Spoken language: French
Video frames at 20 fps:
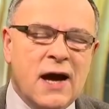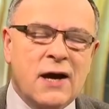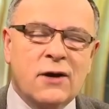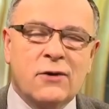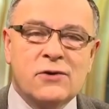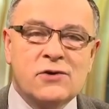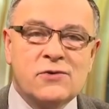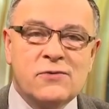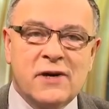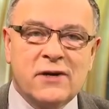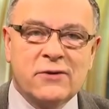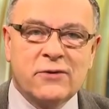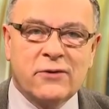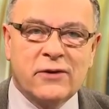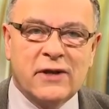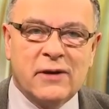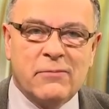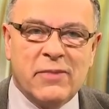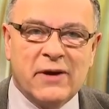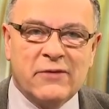à
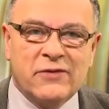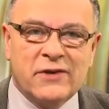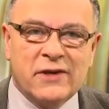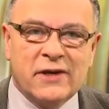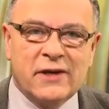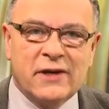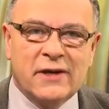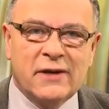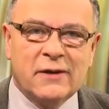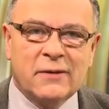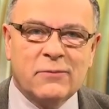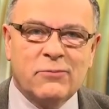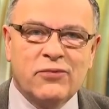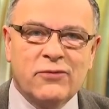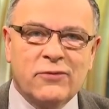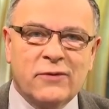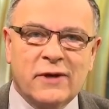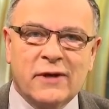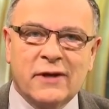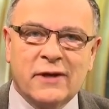rejoindre la Bavière
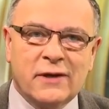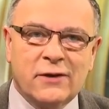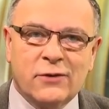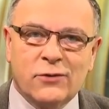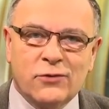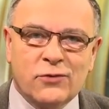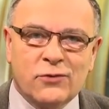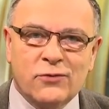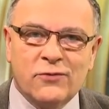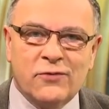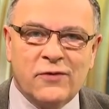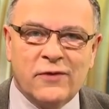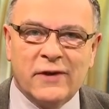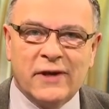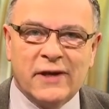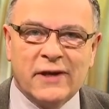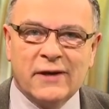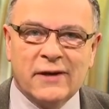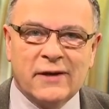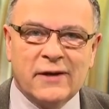pour aller y
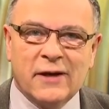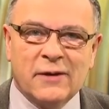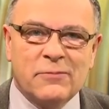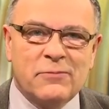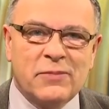retrouver un,